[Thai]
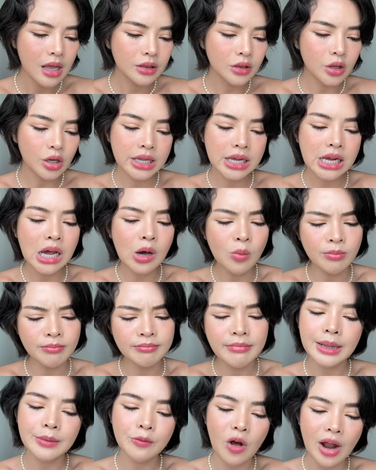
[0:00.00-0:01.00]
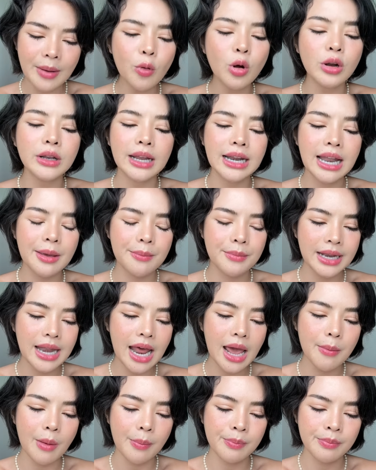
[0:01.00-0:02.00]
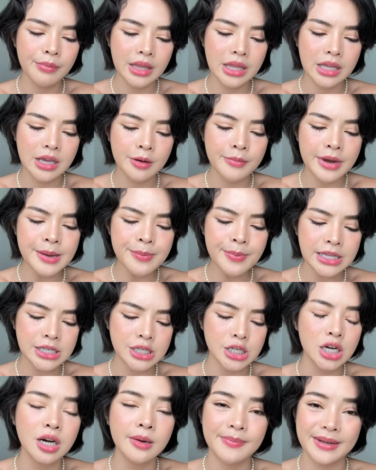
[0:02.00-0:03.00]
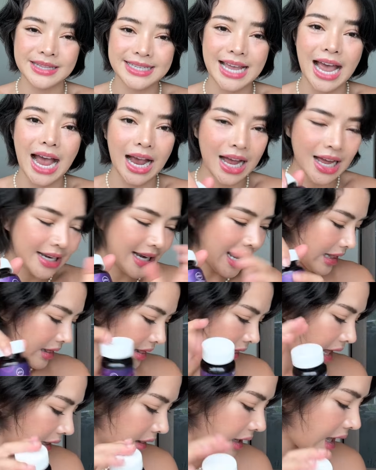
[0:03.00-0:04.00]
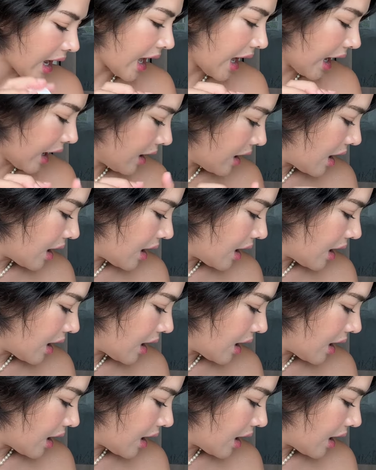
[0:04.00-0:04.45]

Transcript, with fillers: ตอนนี้ก็มันวัดผลอะไรไม่ได้แบบ มันยังไม่เป็นเชิงประจักษ์ขนาดนั้นนะคะ